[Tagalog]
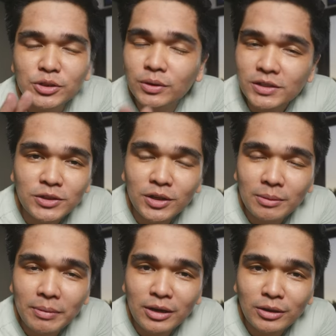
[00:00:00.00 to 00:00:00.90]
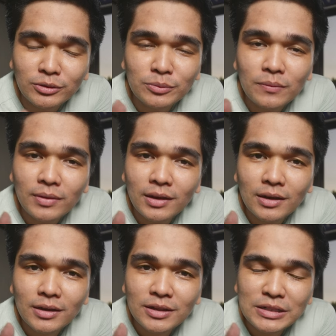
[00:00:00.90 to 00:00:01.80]
So let's talk about
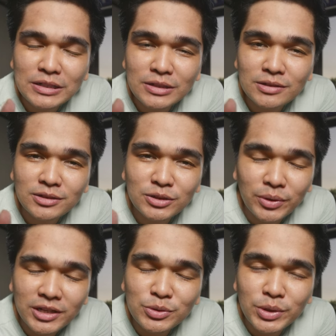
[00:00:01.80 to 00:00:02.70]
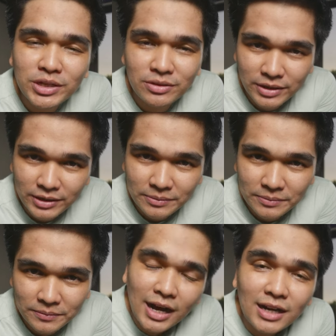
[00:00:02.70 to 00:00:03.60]

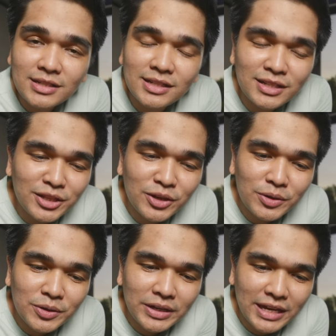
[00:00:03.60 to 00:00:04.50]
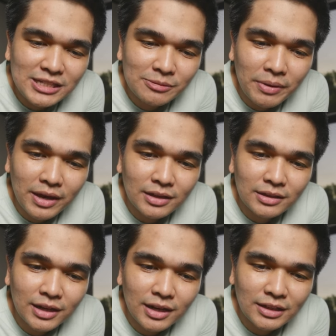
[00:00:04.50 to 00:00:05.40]
2023. Honestly, hindi ko
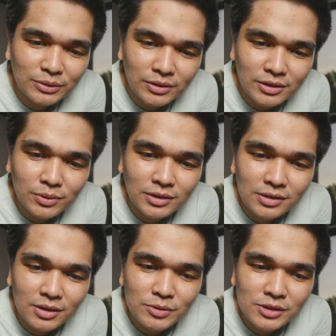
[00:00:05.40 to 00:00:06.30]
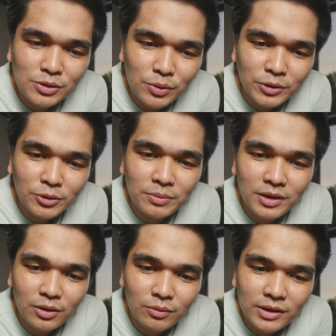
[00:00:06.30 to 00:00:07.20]
ina-expect na 2023 was going to
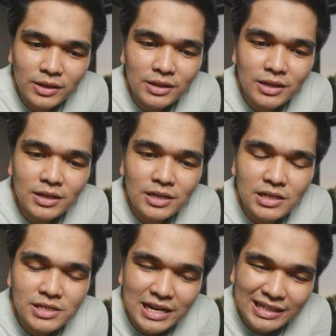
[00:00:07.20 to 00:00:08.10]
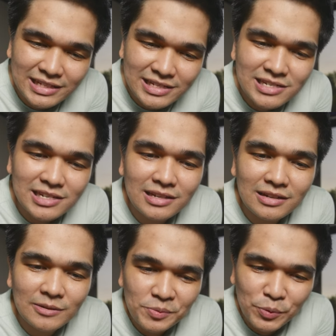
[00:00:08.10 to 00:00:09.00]
be a really
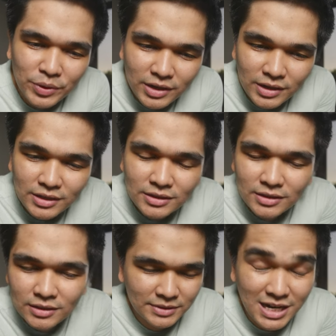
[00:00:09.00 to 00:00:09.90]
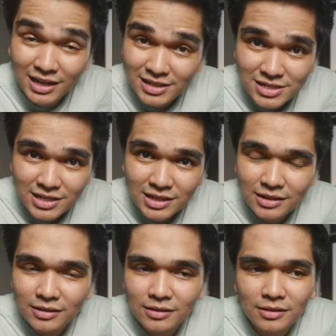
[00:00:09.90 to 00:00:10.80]
challenging, weird,
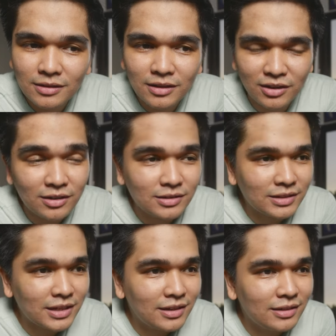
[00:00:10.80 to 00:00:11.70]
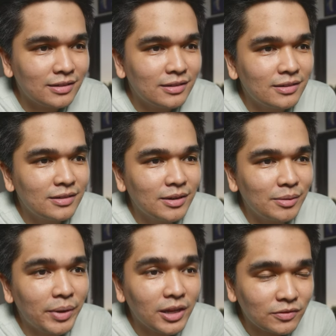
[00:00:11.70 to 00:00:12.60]
challenging, hurting,
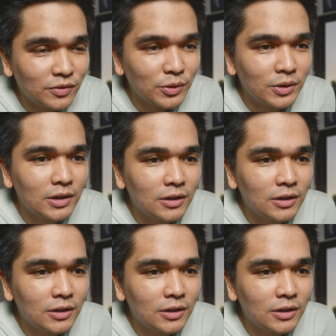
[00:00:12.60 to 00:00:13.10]
painful,